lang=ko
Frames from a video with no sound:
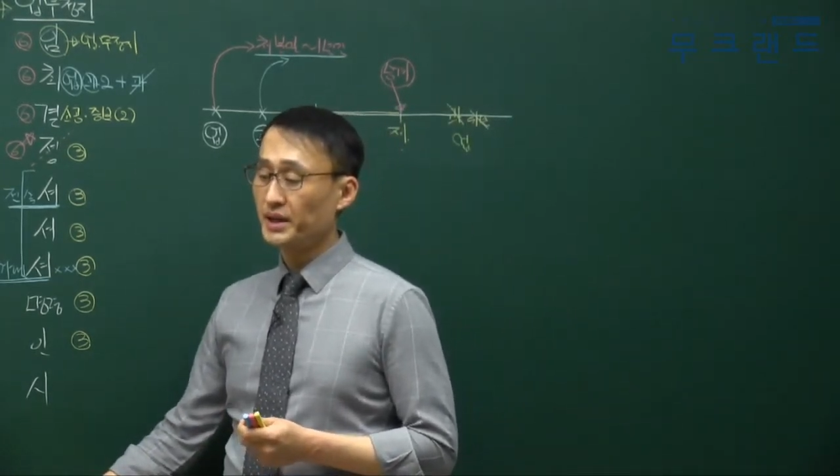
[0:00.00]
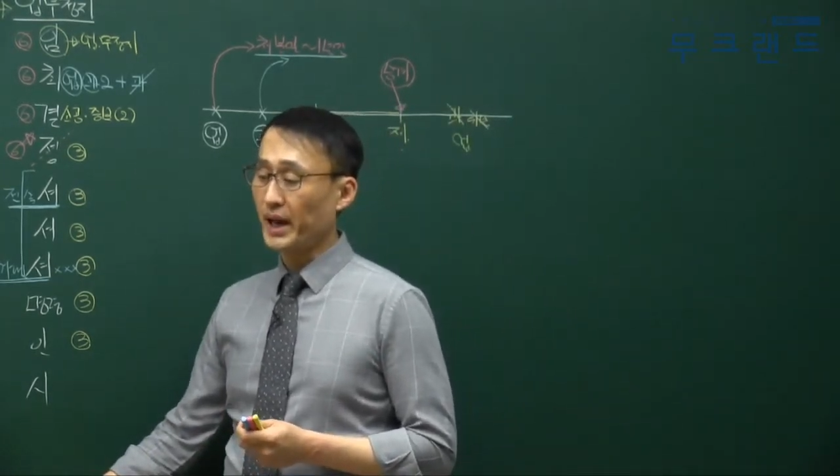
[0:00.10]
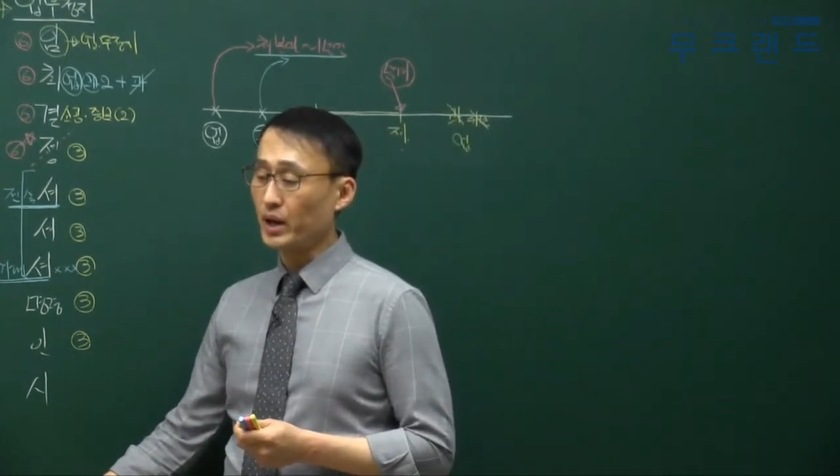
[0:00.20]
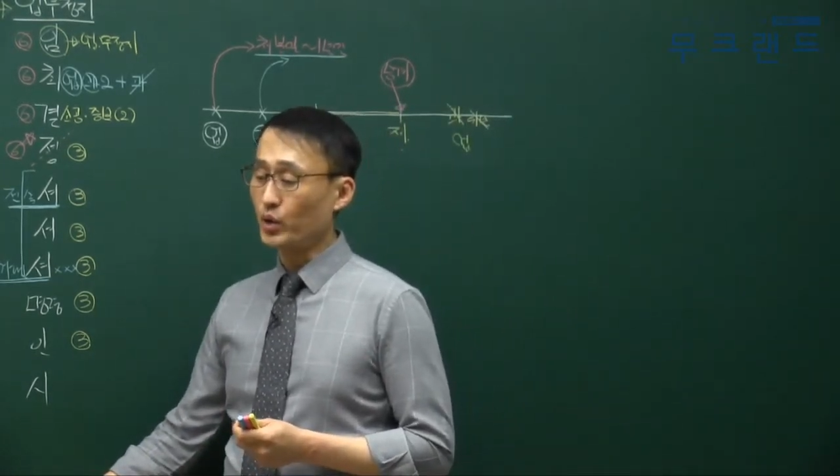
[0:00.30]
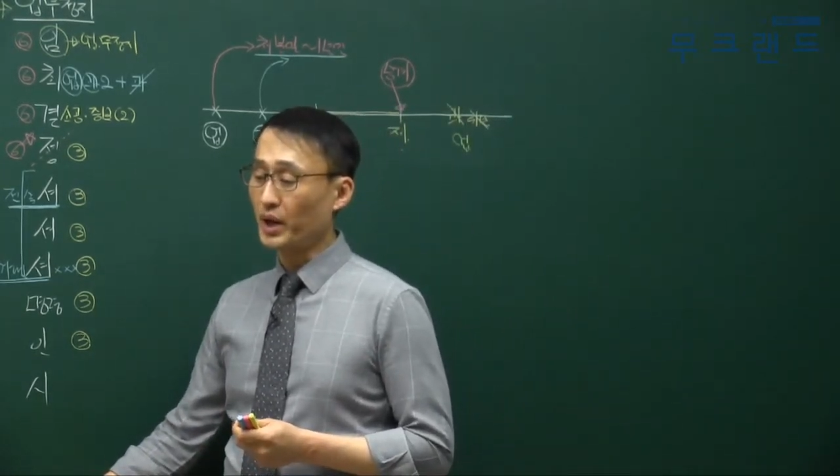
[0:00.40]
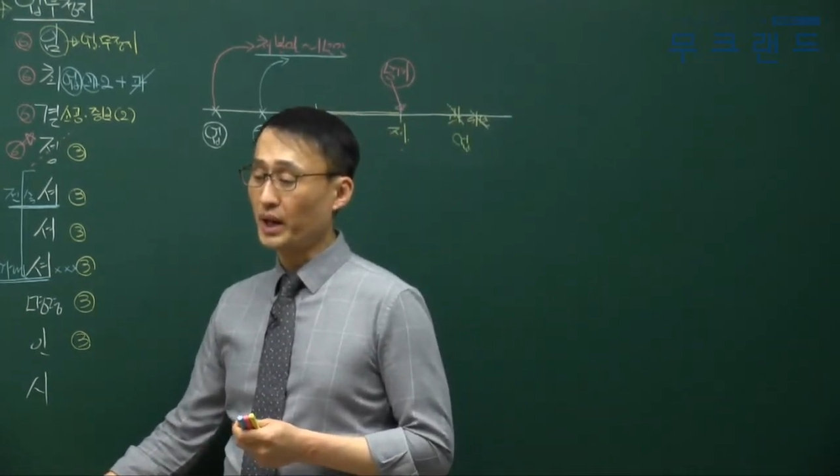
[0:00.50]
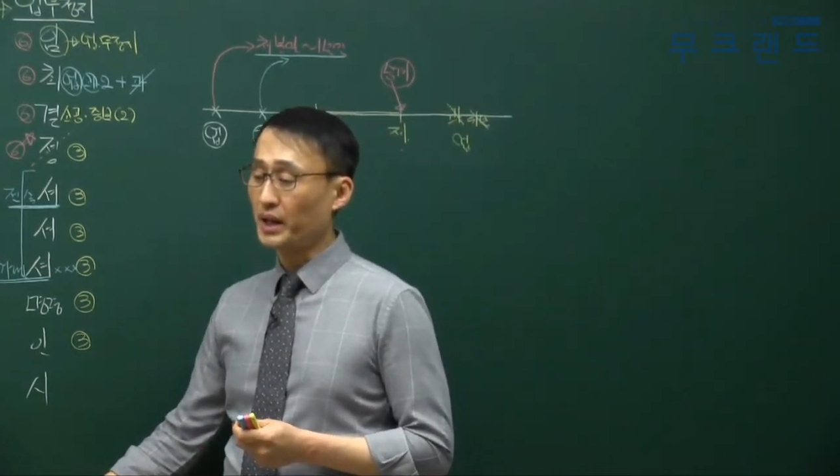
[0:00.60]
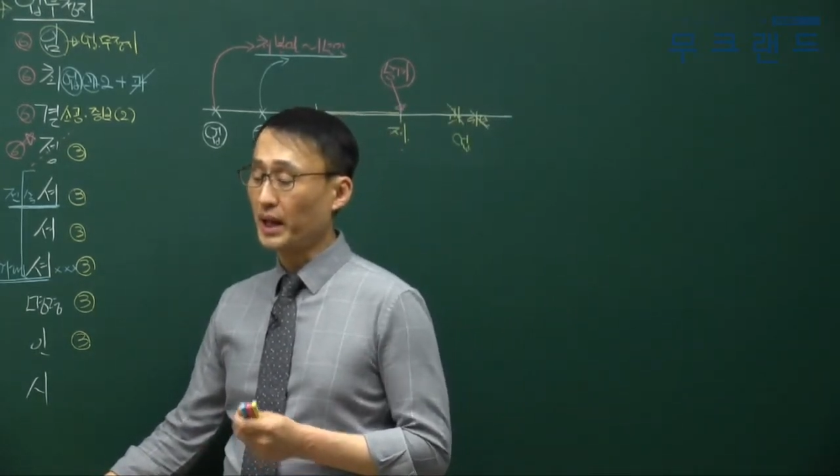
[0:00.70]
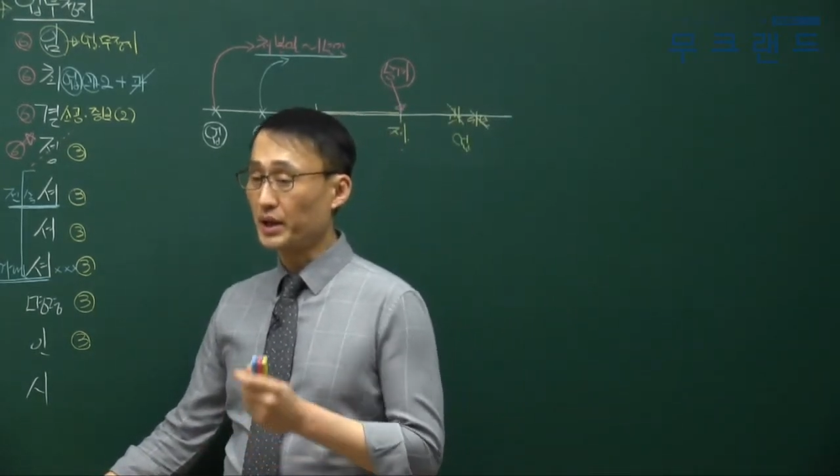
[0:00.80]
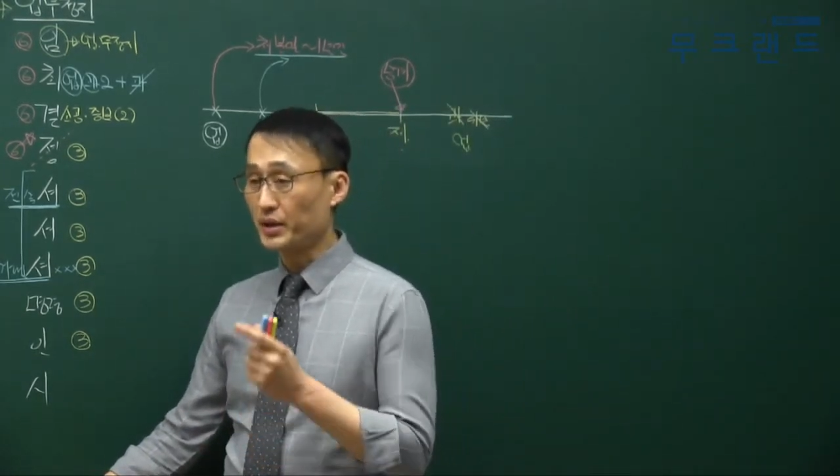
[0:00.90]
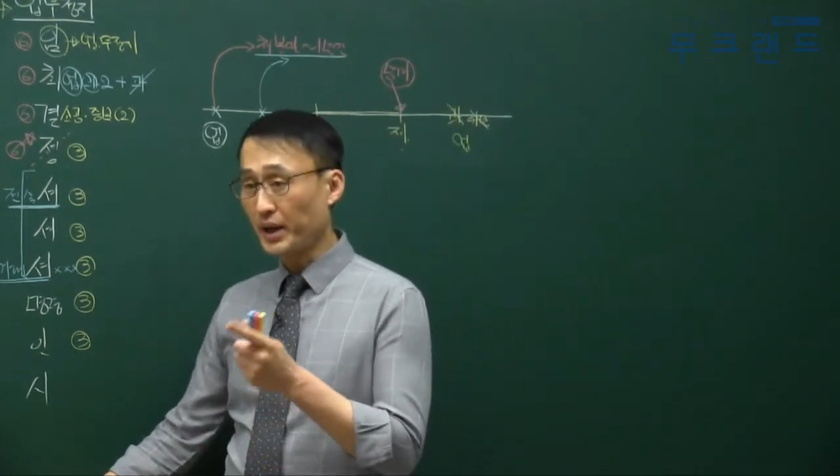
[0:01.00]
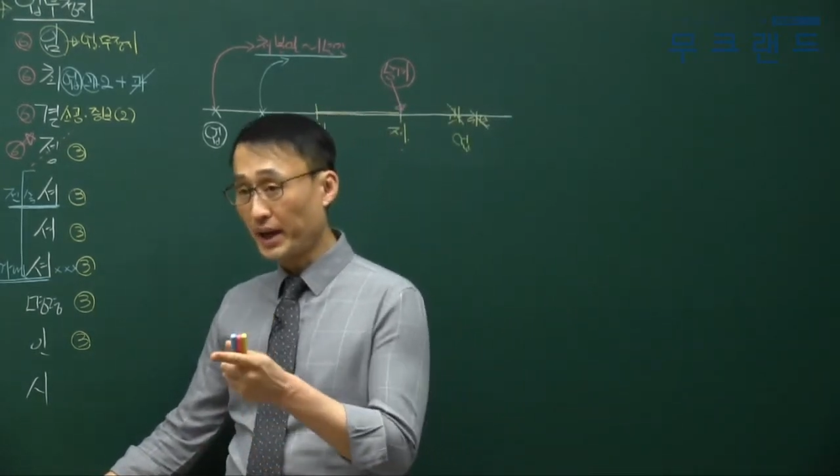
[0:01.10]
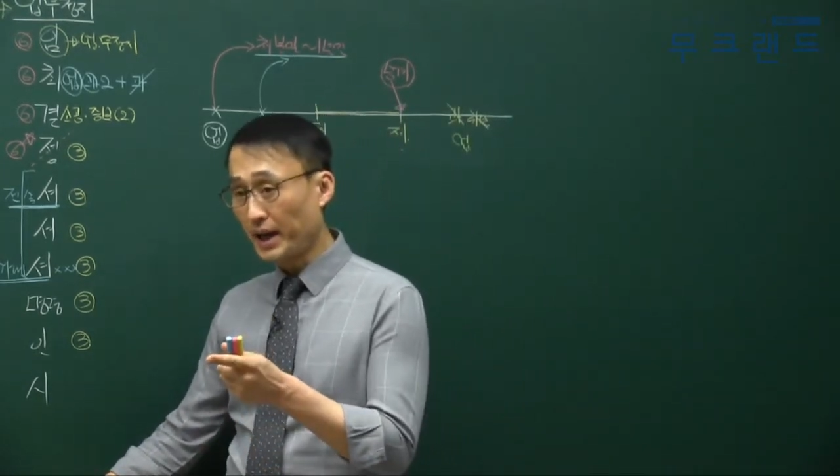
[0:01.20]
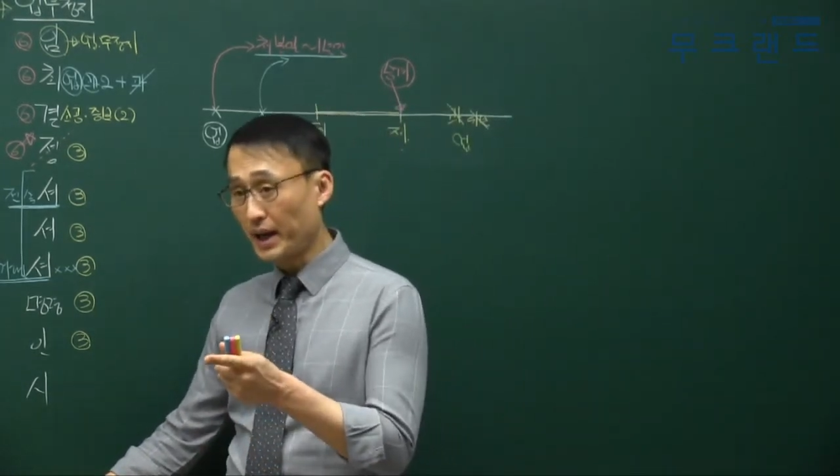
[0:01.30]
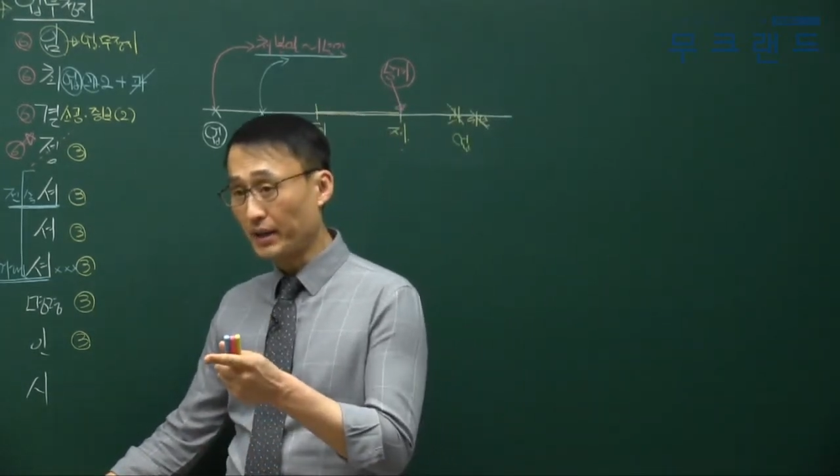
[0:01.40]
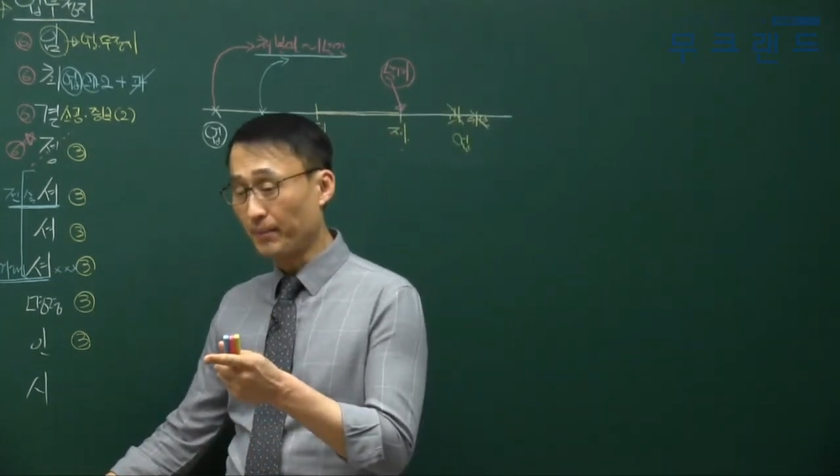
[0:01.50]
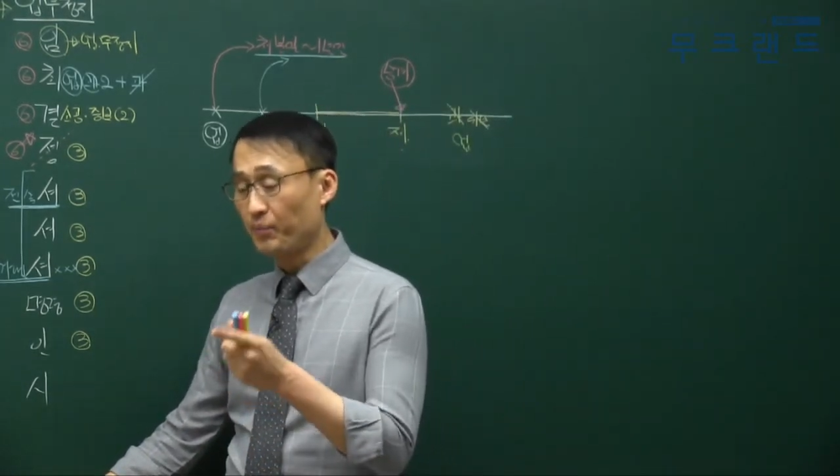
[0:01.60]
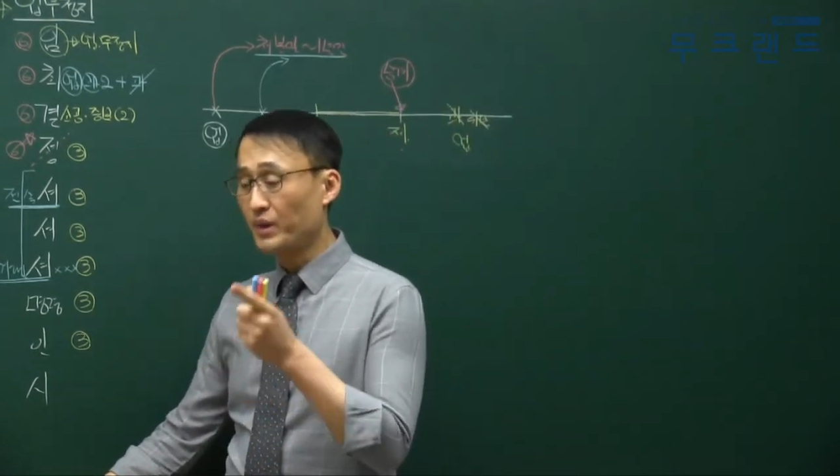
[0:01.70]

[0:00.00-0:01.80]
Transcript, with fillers: 개공에 대하여 행한